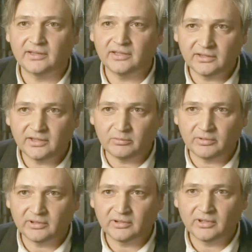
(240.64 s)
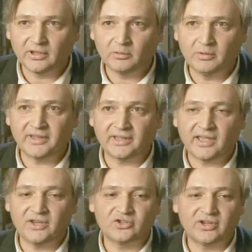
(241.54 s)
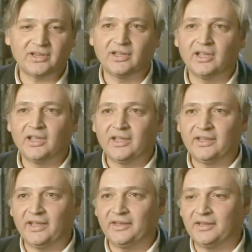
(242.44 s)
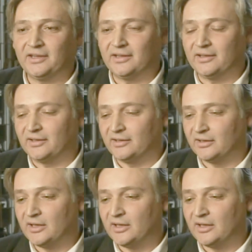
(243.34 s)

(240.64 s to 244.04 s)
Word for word: هذه الدولة وهذا كان شيء يعني آه،